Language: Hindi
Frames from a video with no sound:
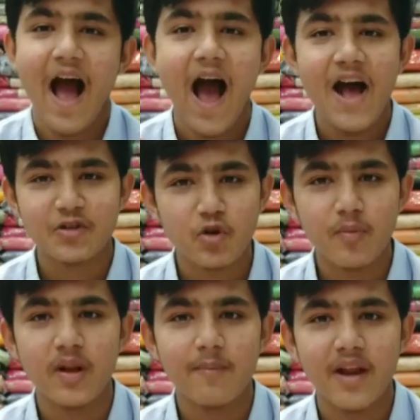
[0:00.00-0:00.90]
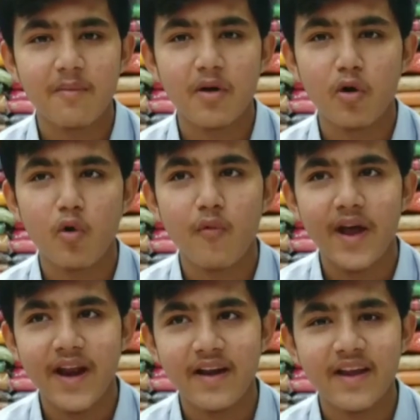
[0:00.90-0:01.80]
आज को मेरी प्यारी बहनों को
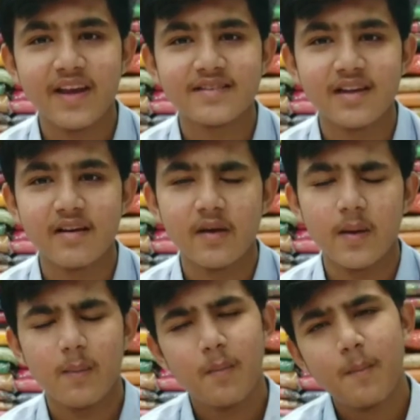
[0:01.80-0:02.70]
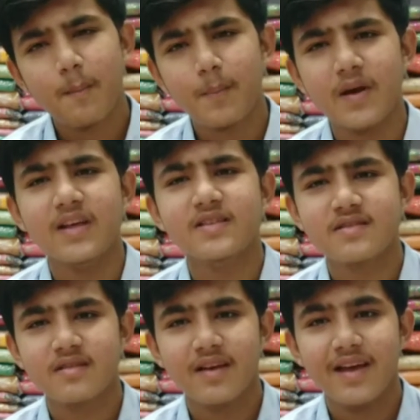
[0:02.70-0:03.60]
वेराइटी कैसी लगी प्लीज़
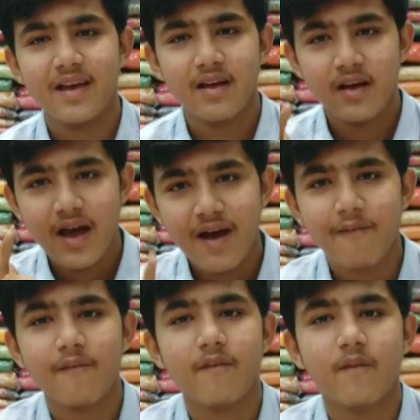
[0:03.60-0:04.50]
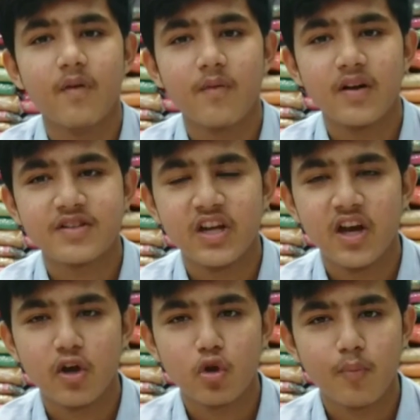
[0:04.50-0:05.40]
अच्छी
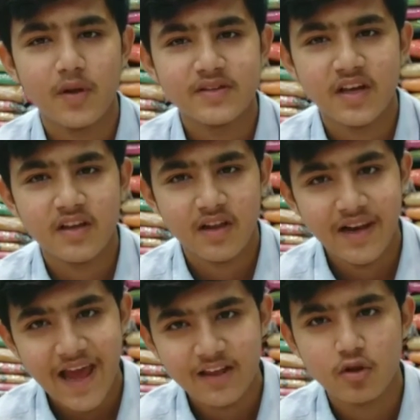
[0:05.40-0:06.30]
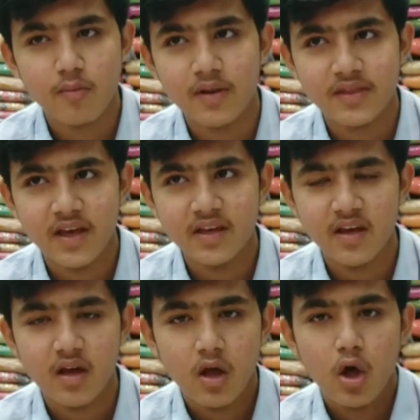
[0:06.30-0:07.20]
लगी तो प्लीज़ एक लाइक तो बनता ही
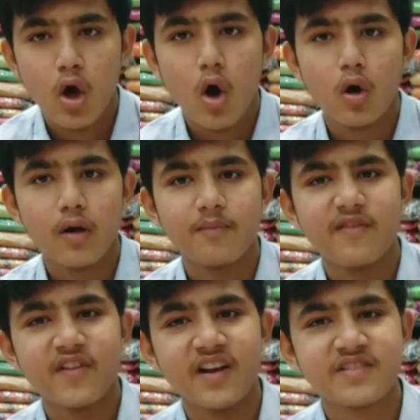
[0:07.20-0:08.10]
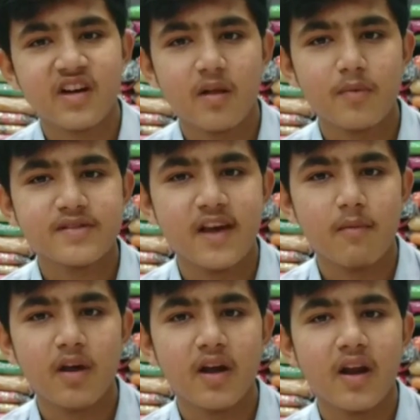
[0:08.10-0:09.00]
है और अपने फ्रेंड सर्कल में शेयर
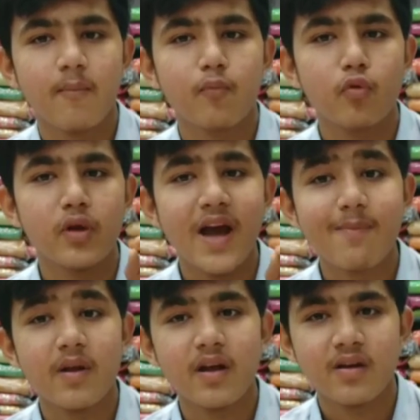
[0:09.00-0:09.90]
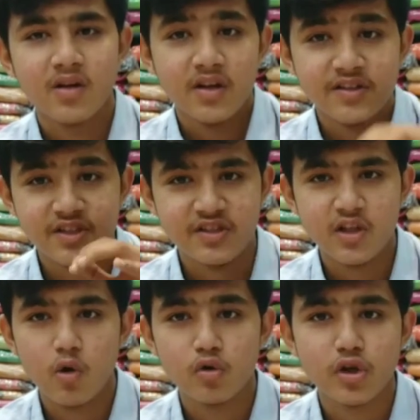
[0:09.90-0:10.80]
भी करना पूरी आदमी ने
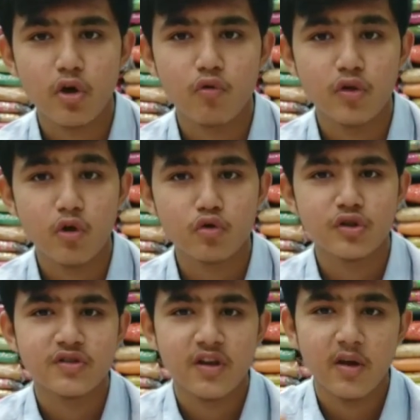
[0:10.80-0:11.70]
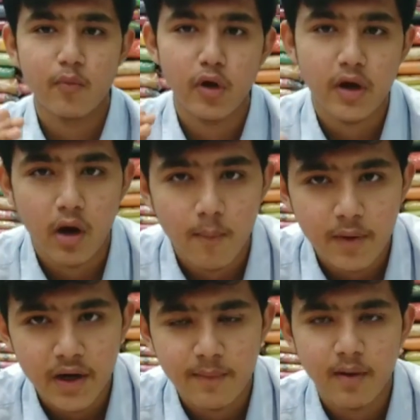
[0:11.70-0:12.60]
जितना हो सके उतनी कोशिश करी पूरी कम
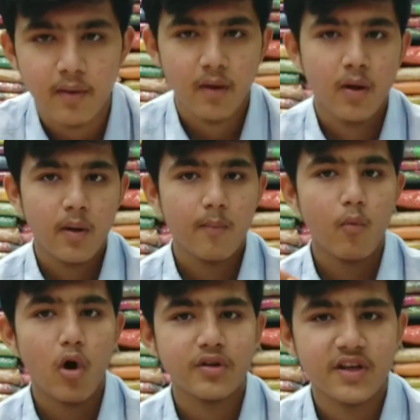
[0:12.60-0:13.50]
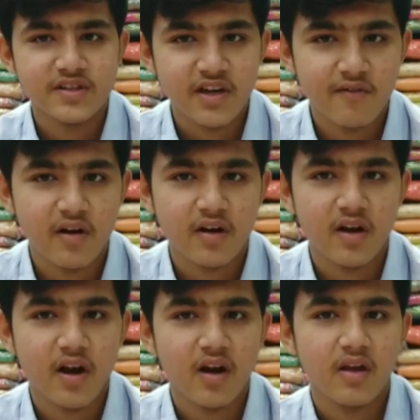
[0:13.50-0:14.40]
रेट में बहुत ही अच्छा वर्क
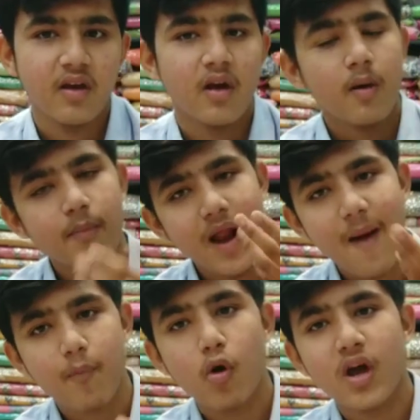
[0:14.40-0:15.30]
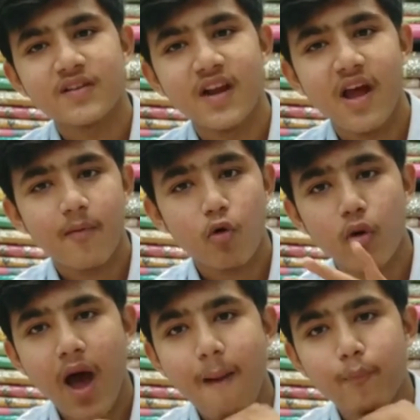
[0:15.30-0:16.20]
करानी पर आपको कैसा लगा
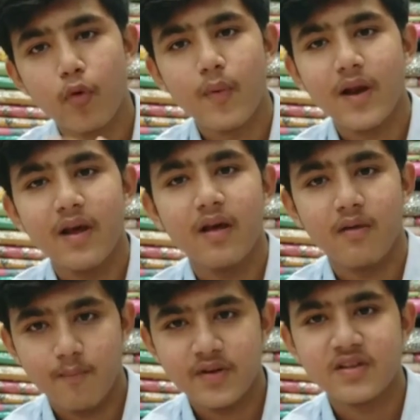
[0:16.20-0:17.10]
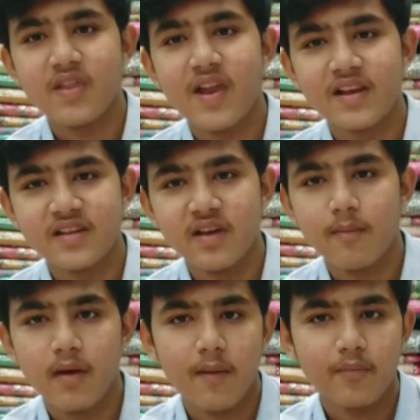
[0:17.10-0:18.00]
क्योंकि आपको पहले पसंद आना चाहिए
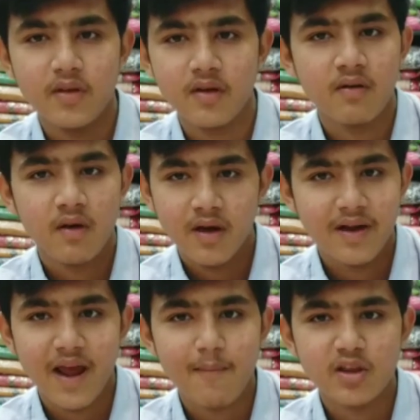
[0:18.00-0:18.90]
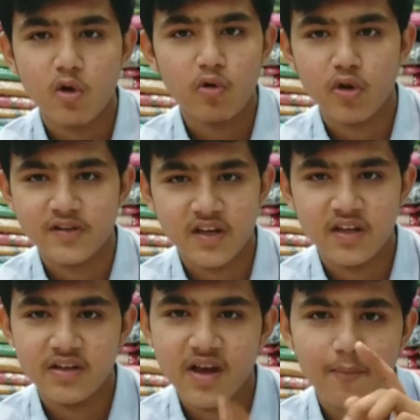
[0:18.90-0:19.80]
मैं अपनी राय बताऊंगा तो ऐसा
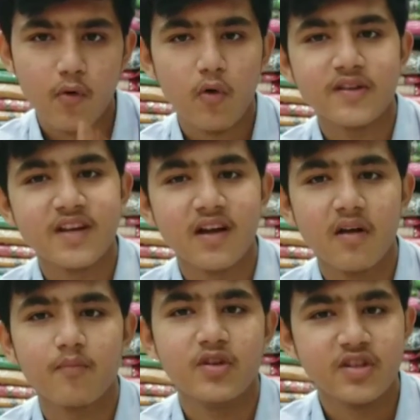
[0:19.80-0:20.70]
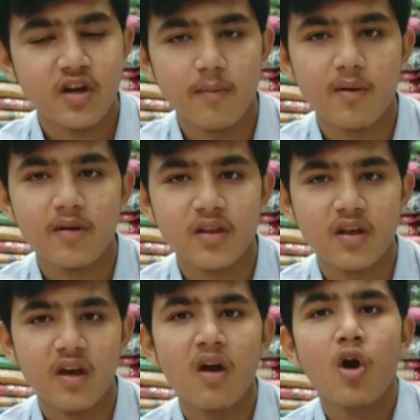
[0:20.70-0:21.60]
नहीं है आपको कैसा लगा नीचे कमेंट
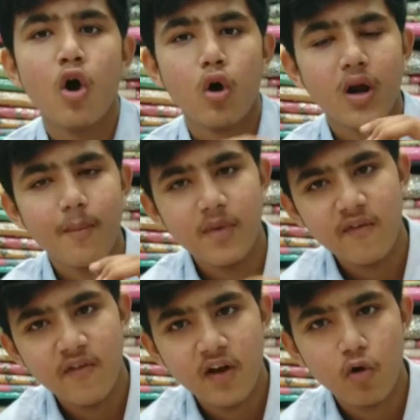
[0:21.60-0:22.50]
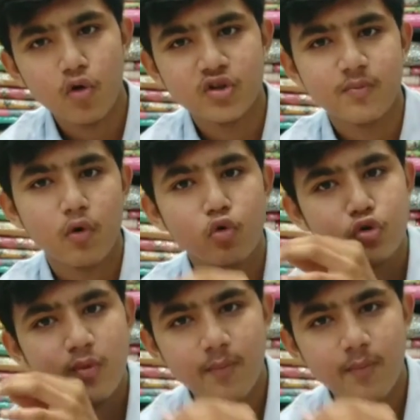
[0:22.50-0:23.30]
बताइए और आप बेफिक्र हो इसमें कुछ भी